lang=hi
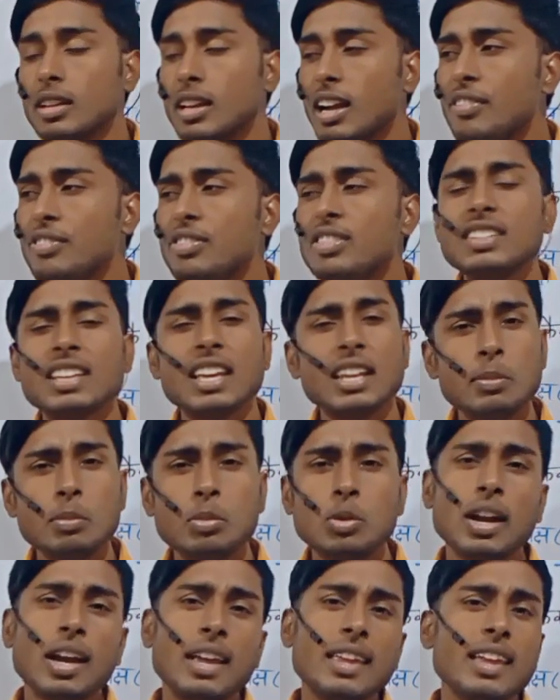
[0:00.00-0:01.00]
काफ़ी सारी
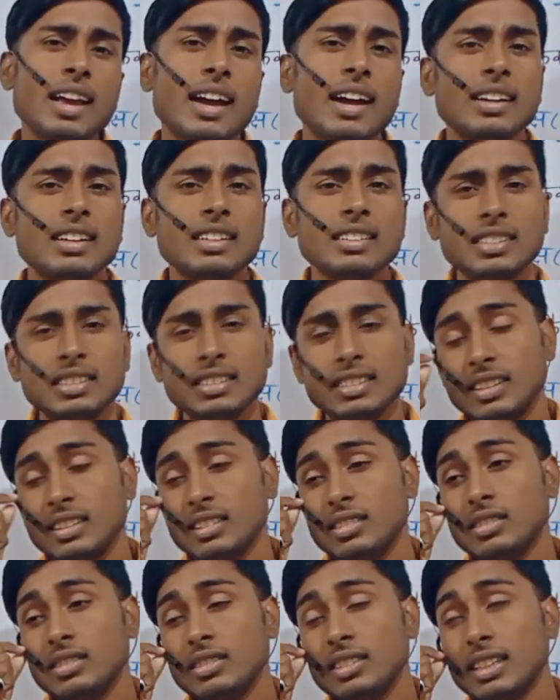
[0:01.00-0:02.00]
बुराइयाँ आ गई थी
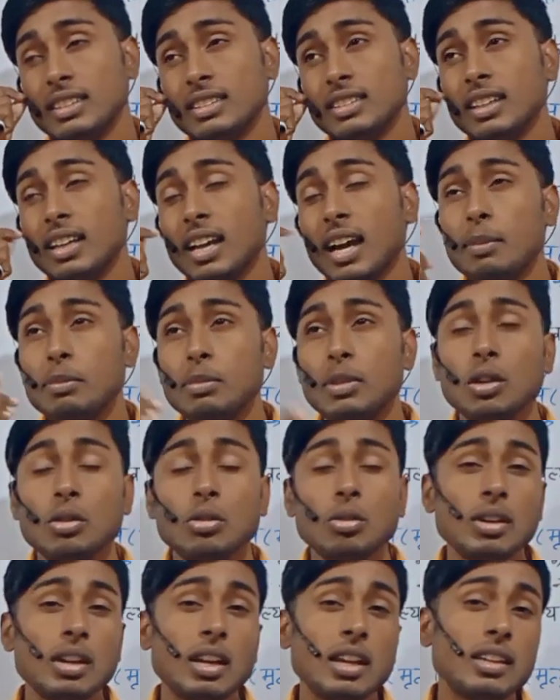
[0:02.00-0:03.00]
जैसे आप
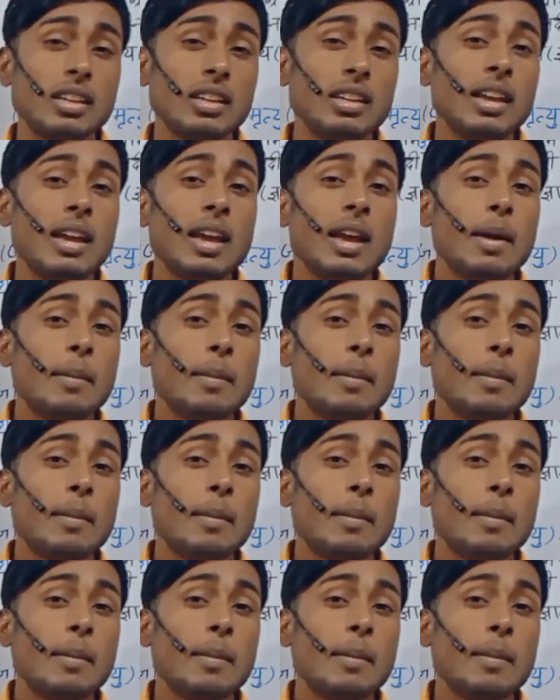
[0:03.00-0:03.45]
देखोगे कि